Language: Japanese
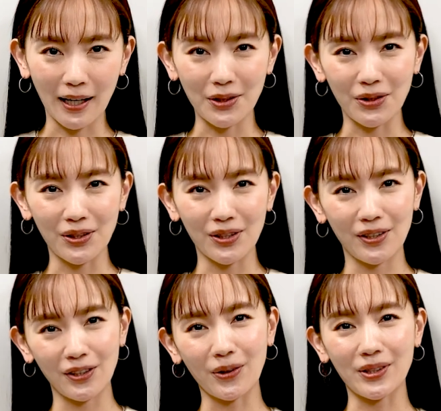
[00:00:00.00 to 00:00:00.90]
毎週
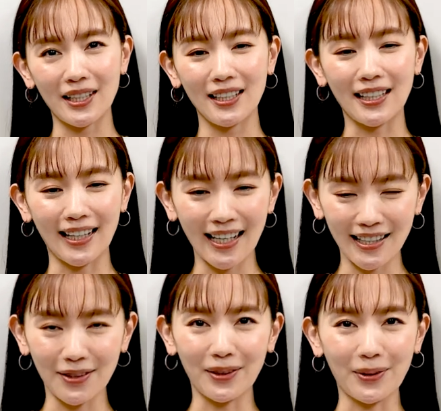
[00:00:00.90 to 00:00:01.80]
水曜深夜
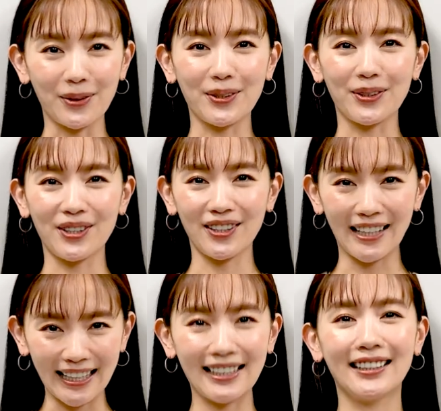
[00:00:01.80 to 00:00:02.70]
0時より放送
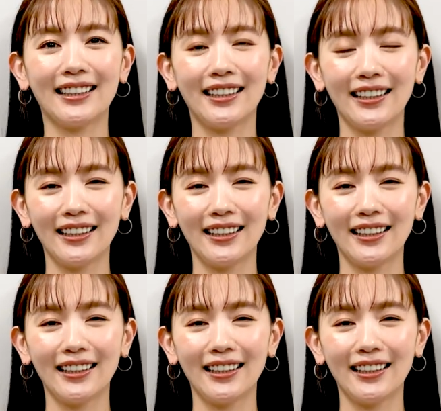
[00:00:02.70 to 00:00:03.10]
中です、